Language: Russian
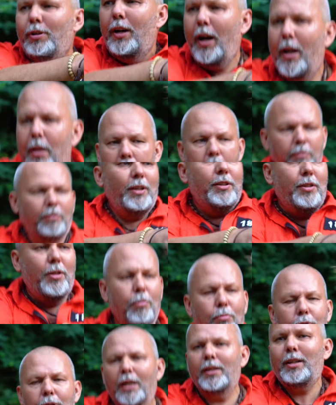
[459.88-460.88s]
на коне, видите,
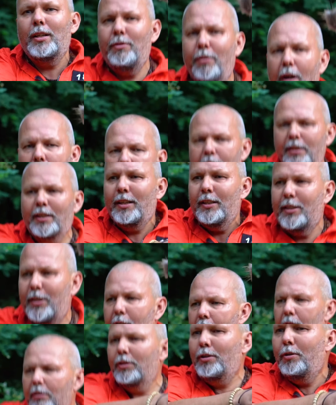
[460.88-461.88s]
никуда не девается, ни
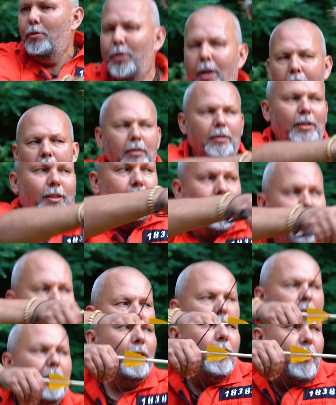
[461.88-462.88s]
стрела, никуда.
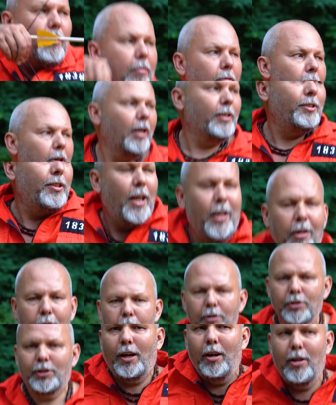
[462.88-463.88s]

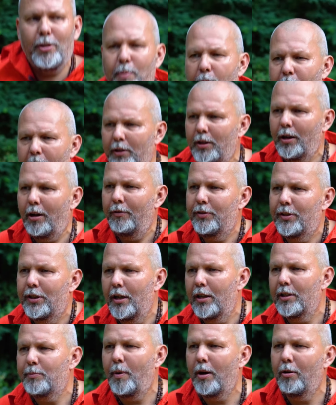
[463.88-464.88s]
Оттягиваю цель, попадаю в
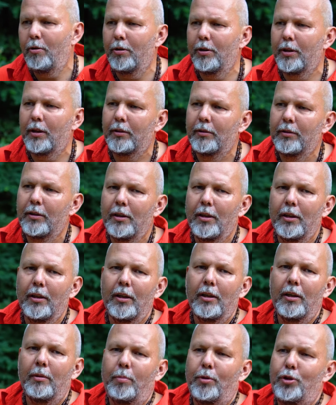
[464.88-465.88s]
цель спокойно.
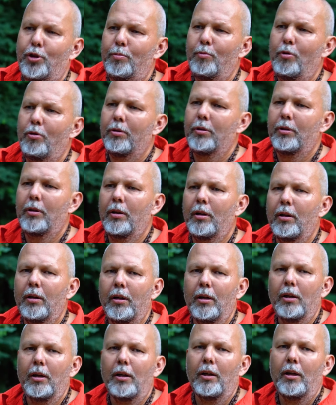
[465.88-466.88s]
Почему?
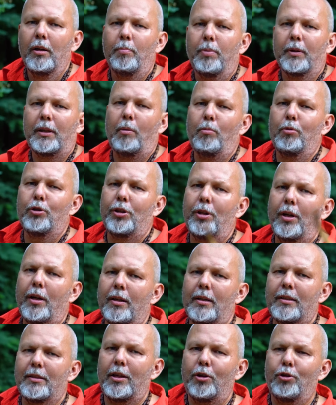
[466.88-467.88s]
Потому
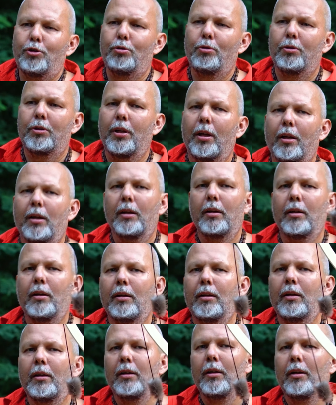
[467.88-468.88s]
что за счет
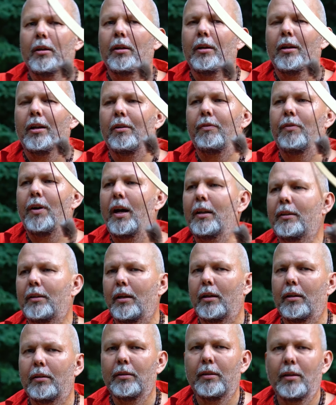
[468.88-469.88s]

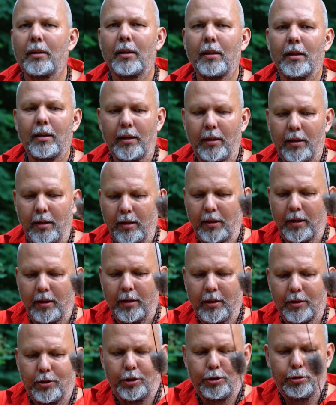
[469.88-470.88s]
хвата,
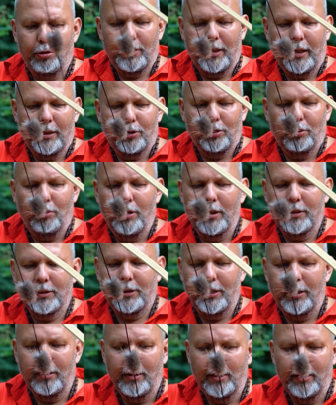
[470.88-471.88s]
за счет контроля
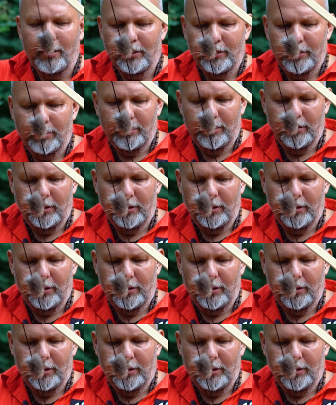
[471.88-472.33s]
стрелы